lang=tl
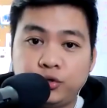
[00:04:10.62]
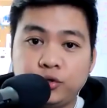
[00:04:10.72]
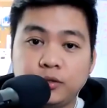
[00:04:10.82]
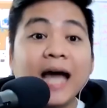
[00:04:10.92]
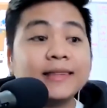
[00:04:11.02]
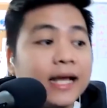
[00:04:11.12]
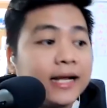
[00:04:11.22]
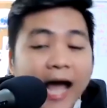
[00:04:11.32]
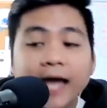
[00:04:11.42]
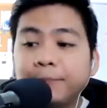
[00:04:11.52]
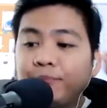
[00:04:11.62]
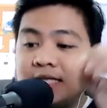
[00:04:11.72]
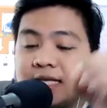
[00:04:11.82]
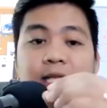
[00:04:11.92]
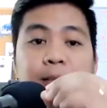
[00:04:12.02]
yun. At naghahanap din
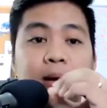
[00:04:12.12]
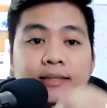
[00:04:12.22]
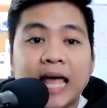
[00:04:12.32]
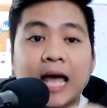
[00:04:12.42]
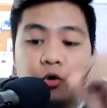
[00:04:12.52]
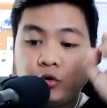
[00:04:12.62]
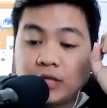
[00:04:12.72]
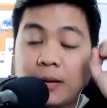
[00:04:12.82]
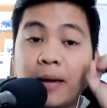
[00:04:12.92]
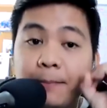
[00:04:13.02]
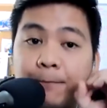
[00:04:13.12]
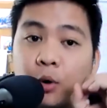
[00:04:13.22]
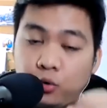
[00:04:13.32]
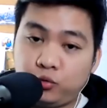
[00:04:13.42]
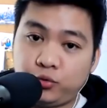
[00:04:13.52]
sila ng mga tao na may
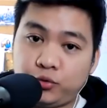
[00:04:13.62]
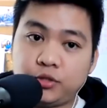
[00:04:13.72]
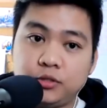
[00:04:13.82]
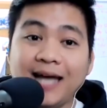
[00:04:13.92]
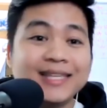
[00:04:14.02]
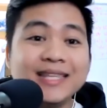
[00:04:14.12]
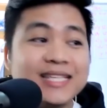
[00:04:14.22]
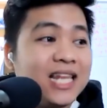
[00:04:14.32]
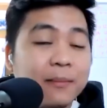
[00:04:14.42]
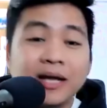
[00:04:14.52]
focus. At hindi sila